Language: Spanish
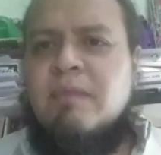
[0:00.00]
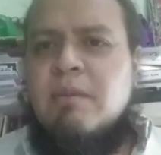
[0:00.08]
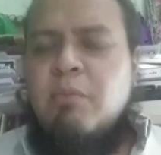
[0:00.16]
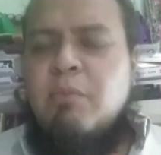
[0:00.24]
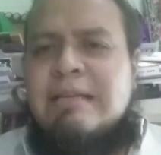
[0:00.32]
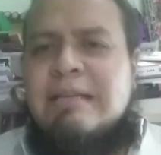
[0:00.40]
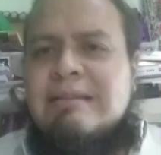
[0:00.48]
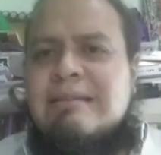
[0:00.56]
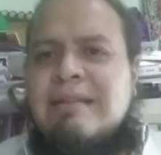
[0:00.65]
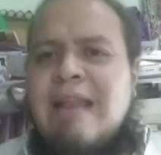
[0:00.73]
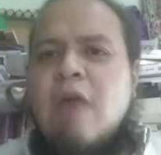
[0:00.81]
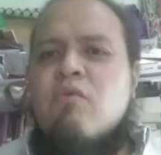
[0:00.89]

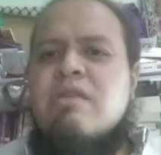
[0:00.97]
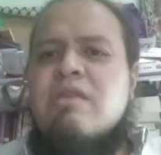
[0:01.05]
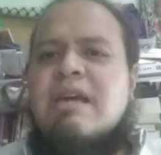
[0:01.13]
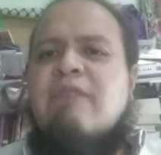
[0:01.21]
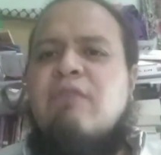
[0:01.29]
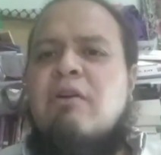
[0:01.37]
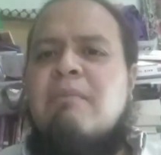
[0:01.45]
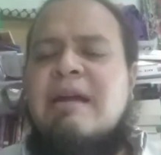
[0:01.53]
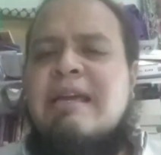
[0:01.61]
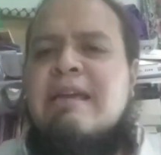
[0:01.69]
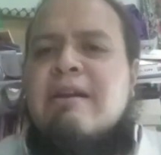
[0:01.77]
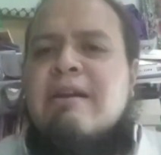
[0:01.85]
pues la única
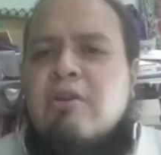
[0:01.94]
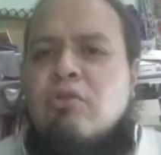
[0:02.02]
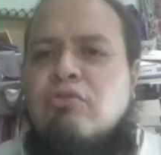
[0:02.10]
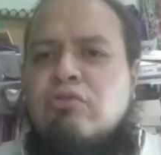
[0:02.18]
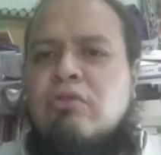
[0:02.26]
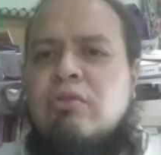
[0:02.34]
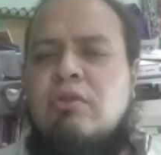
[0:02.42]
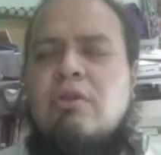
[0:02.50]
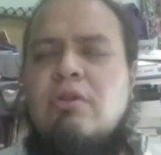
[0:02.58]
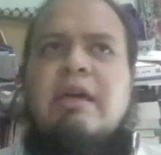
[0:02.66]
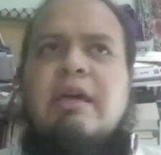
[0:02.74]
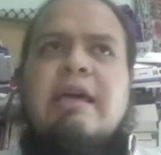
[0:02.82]
forma que incluso
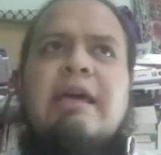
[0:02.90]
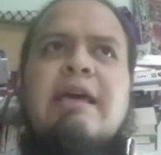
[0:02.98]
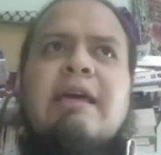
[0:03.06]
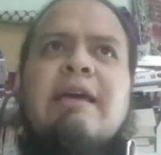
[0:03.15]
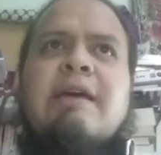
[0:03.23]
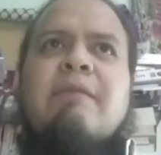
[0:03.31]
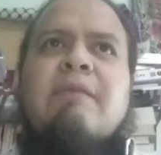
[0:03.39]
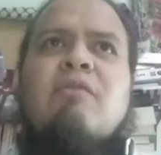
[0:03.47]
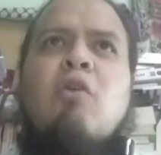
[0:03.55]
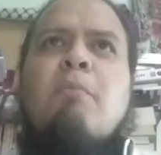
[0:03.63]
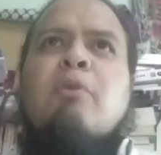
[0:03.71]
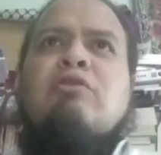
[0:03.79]
eh,
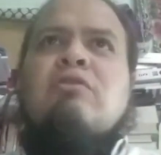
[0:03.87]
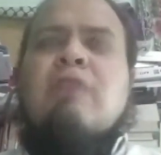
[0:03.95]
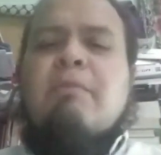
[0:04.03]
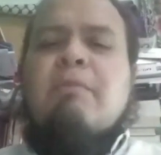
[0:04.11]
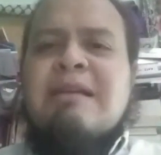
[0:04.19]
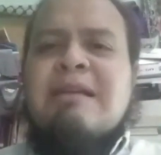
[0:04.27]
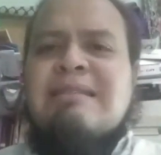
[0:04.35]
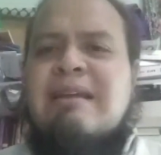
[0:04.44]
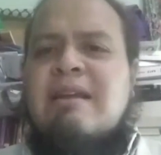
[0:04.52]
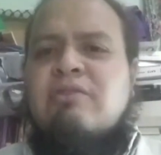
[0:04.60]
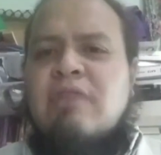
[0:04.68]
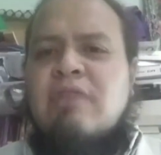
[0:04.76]
los procesos que puedan
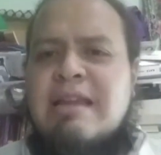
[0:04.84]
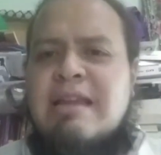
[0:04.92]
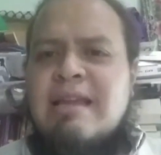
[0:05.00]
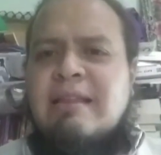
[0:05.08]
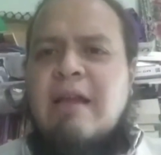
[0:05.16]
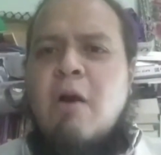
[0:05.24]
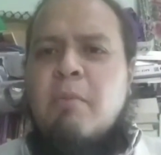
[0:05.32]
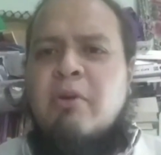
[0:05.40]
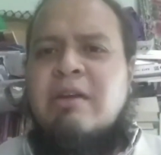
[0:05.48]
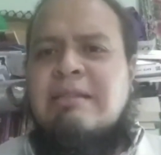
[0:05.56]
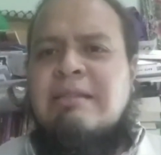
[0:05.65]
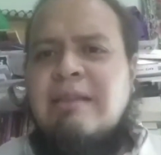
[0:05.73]
ser nacionalistas o
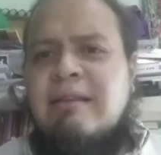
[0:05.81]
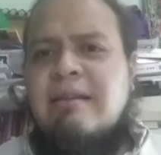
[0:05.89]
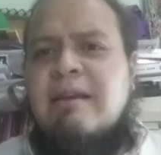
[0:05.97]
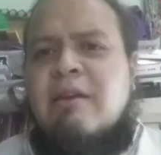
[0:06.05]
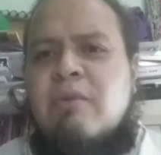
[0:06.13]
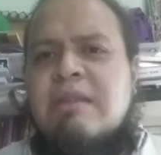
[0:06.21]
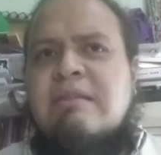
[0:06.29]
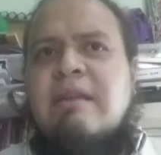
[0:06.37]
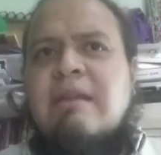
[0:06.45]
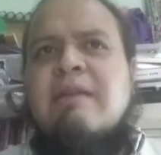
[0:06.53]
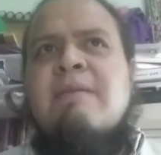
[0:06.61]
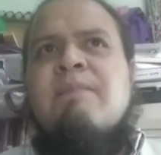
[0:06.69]
progresistas
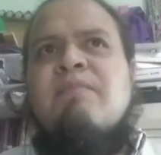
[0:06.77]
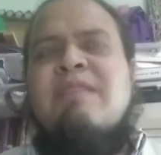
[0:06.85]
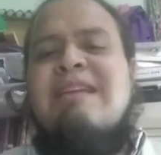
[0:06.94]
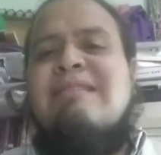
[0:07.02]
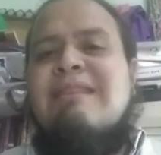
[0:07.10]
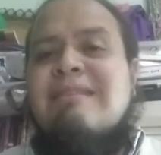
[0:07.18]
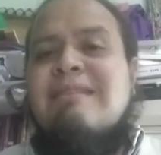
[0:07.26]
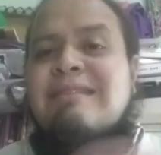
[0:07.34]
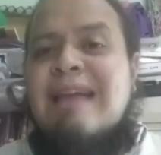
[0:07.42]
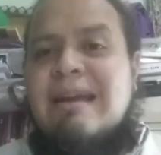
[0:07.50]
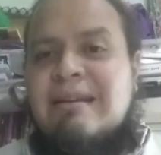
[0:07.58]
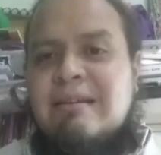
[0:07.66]
encuentran de
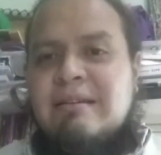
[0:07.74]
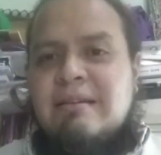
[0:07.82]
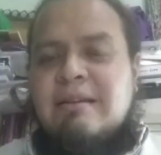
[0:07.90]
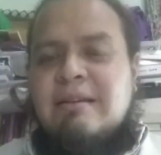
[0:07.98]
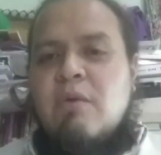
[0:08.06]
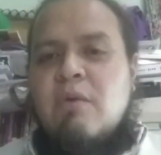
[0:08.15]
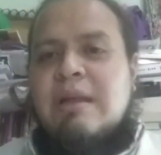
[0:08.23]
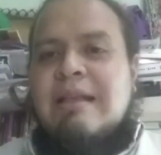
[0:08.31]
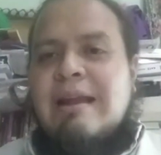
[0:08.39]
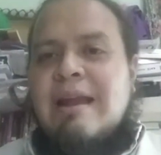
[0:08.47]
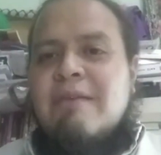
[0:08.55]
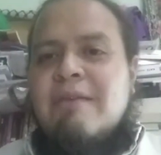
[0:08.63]
intentar
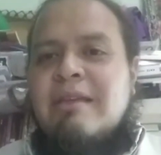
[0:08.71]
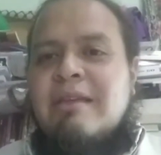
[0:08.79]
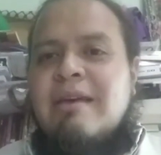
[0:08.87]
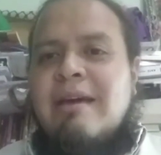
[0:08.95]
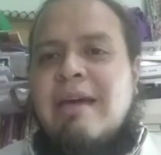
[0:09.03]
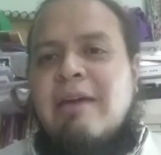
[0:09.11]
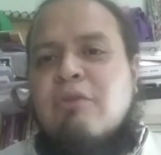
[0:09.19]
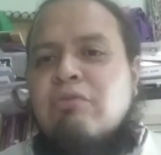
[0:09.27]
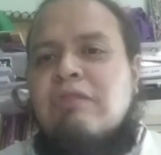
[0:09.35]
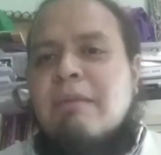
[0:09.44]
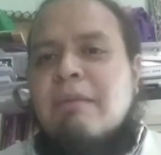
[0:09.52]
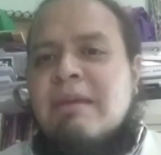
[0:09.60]
resguardar la vida es
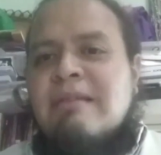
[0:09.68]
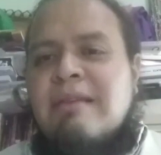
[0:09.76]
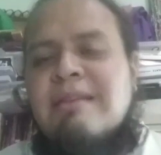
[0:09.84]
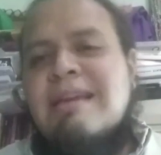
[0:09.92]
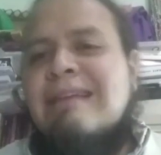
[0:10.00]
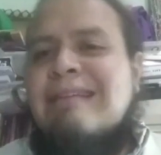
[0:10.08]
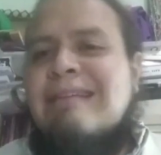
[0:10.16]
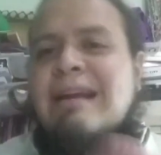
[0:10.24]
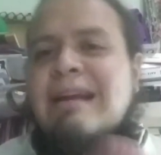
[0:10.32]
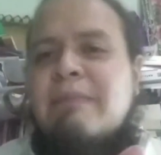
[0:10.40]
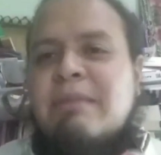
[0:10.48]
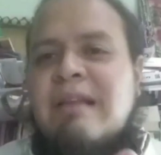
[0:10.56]
justamente inyectar
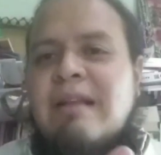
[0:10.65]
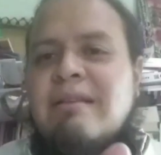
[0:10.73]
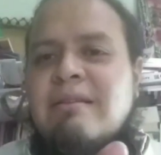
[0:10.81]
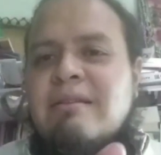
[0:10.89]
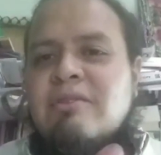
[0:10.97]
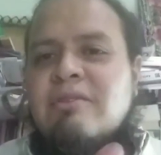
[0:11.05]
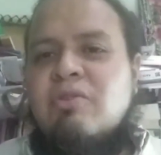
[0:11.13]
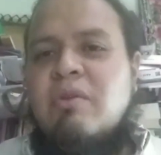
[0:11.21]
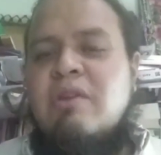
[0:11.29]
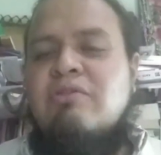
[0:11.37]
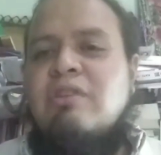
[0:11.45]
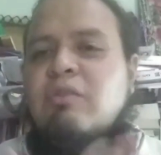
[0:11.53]
capital
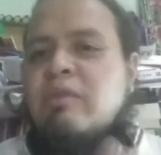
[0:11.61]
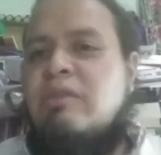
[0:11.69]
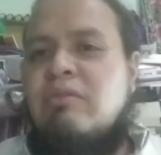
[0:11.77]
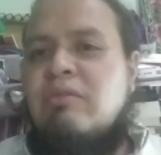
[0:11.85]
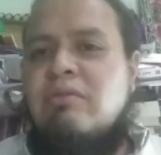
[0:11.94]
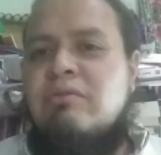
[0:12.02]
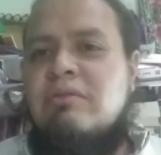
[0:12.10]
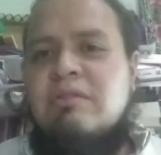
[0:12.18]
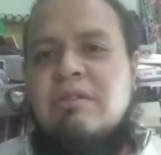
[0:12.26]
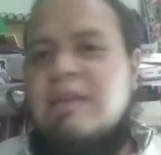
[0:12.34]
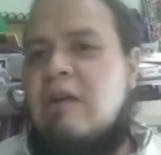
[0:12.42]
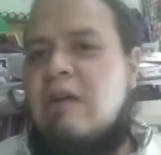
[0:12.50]
sobre los circuitos
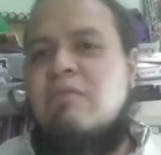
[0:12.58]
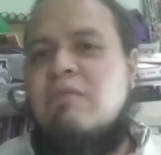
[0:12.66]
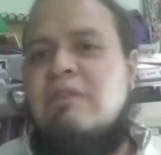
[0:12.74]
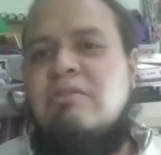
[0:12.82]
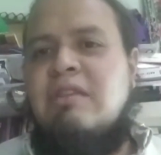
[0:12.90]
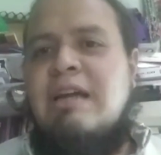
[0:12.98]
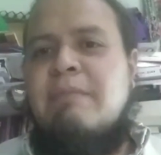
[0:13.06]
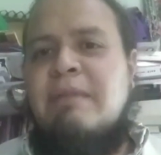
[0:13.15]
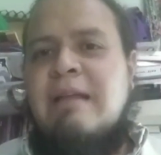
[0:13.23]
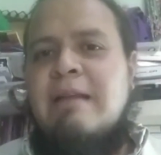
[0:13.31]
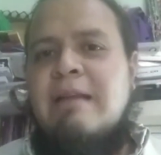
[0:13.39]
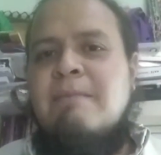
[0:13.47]
de acumulación de
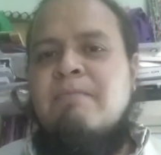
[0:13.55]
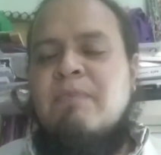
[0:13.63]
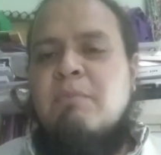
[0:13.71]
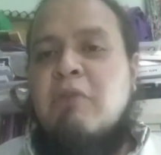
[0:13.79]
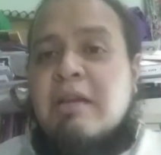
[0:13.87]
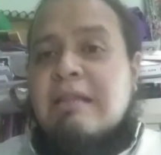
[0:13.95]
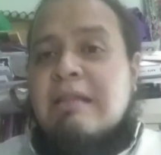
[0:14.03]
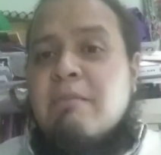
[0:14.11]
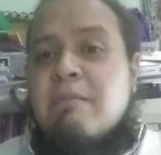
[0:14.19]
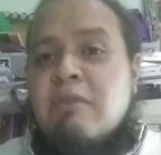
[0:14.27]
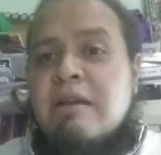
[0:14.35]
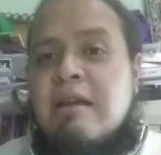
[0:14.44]
capital. Porque
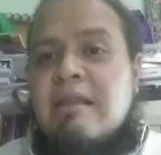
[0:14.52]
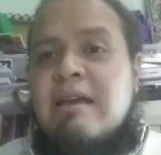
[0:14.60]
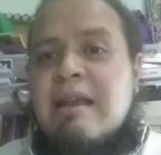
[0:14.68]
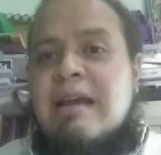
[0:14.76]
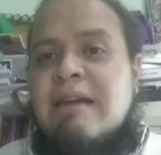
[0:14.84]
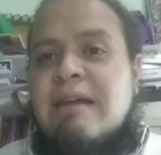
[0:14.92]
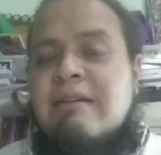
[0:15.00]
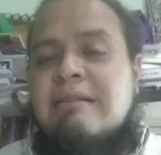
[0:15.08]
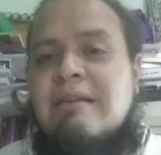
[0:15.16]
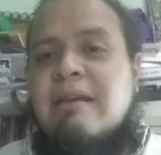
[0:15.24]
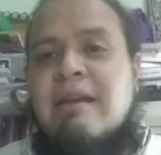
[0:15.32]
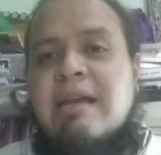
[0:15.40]
tenemos en la idea de la
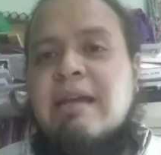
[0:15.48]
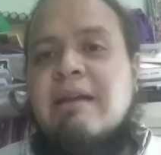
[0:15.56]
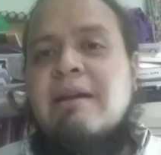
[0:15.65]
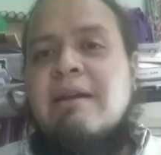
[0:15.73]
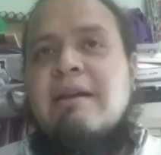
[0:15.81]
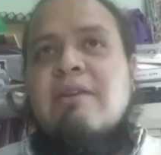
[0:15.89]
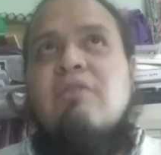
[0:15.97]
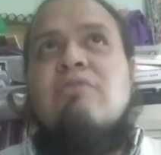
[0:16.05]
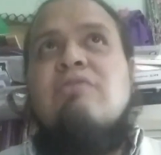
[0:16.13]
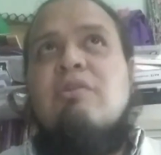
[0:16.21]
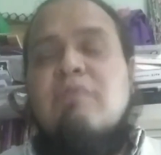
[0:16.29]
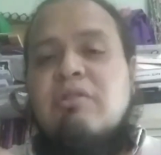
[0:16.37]
cabeza de que
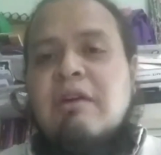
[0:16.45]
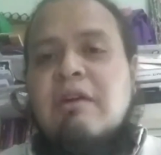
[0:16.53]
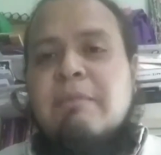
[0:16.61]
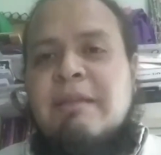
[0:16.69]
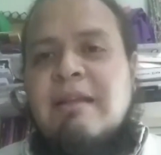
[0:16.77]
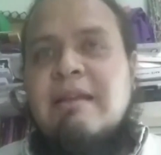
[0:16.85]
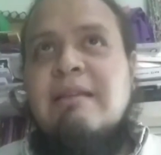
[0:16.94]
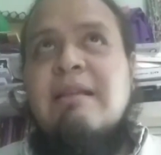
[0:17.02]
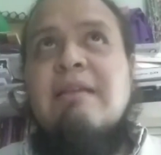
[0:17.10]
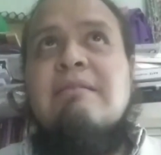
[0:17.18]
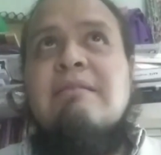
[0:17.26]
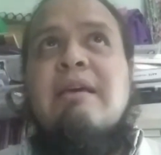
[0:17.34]
los circuitos
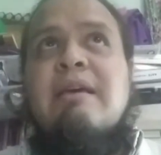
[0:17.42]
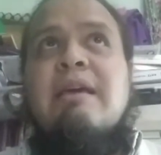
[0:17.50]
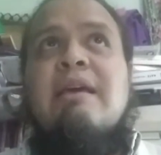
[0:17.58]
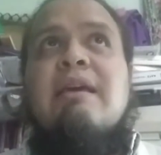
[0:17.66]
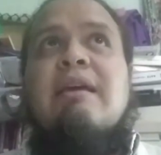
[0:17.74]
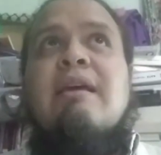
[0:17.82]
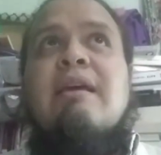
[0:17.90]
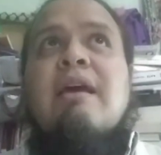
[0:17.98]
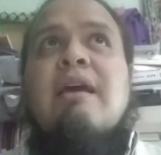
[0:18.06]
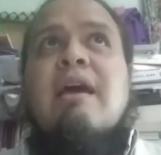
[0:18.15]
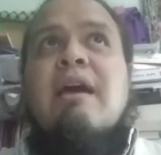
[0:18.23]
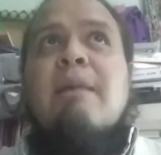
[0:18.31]
capitalistas eh,
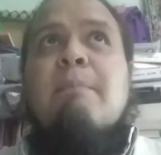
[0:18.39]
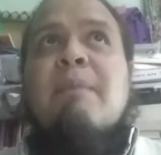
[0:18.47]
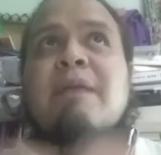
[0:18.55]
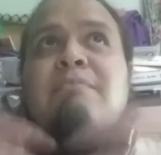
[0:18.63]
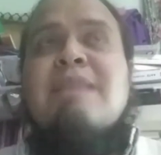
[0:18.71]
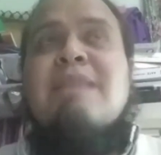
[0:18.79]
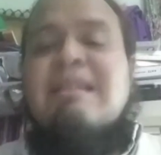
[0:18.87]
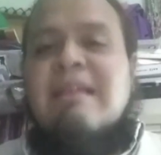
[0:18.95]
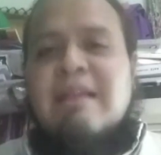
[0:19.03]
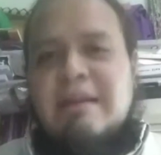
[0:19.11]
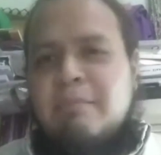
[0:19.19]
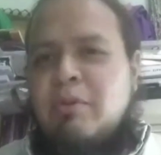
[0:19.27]

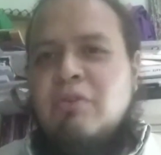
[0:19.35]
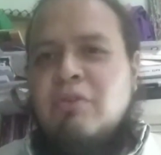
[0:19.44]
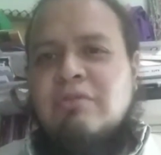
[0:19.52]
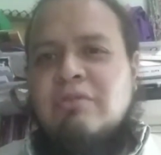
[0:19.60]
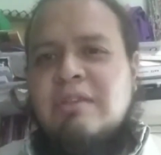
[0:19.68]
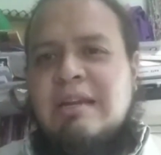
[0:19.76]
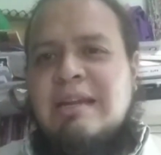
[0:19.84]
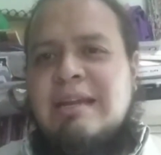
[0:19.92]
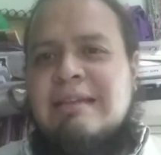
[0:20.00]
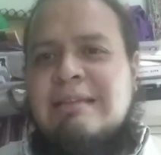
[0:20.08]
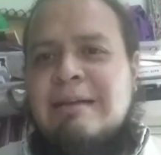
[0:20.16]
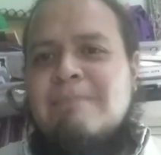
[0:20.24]
permiten la reproducción de
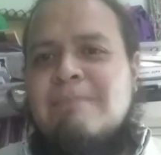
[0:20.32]
riqueza,